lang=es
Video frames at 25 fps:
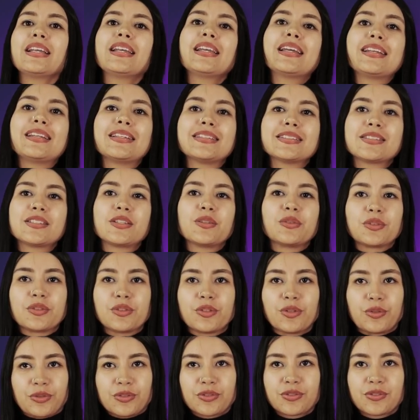en la lección
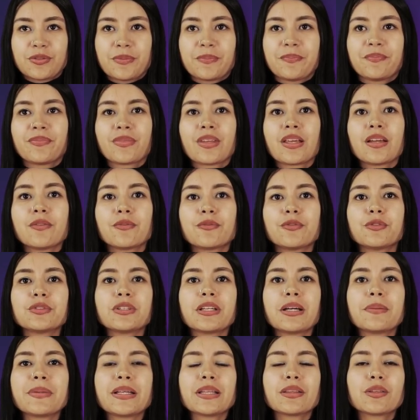2,
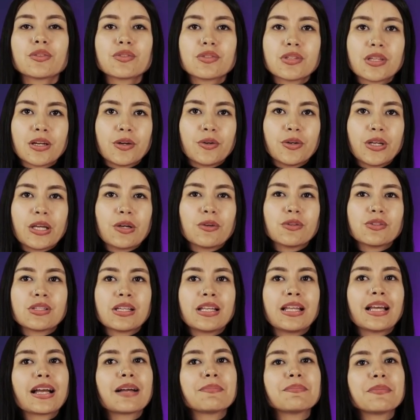Fundamentos teóricos
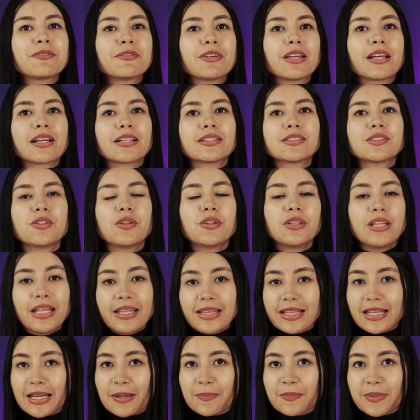de la gamificación
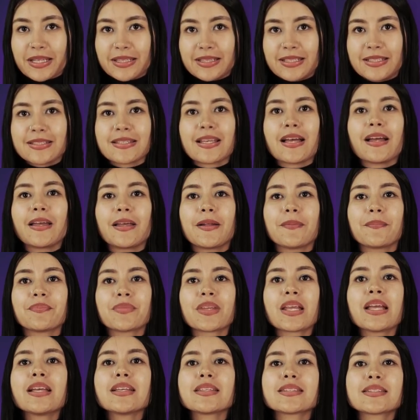en el aprendizaje.
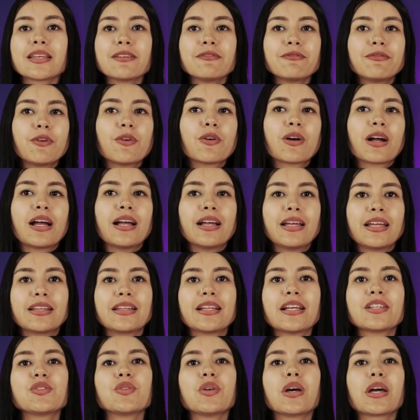Se enfoca
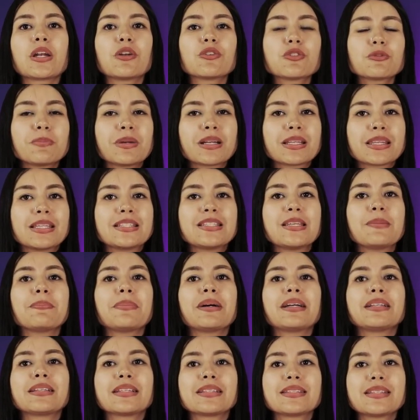en ayudar a los
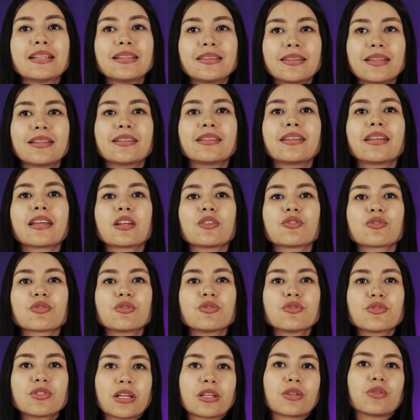participantes a entender los
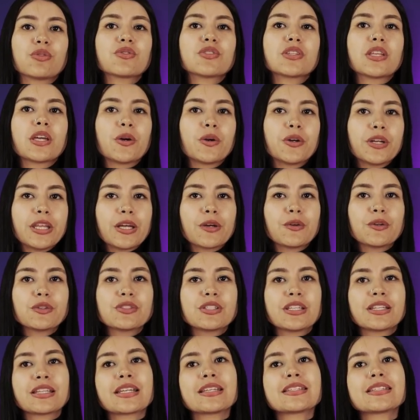conceptos teóricos
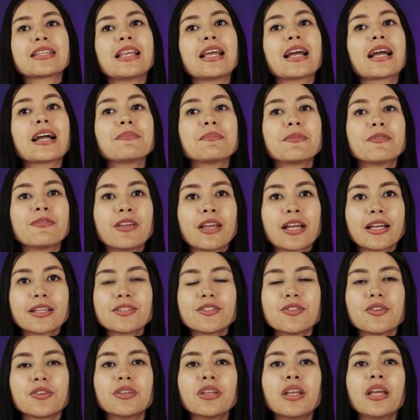detrás de la
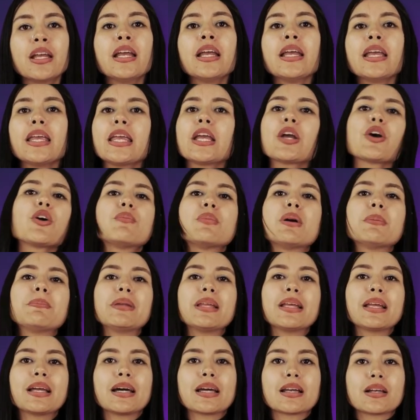gamificación y cómo
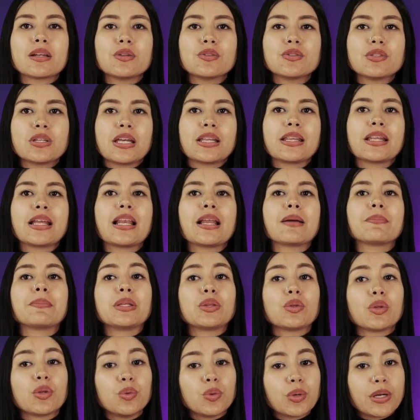aplicarlos en el
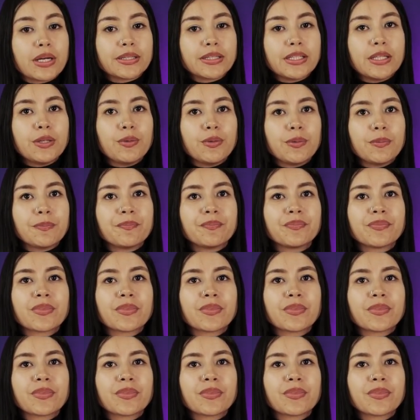ámbito educativo.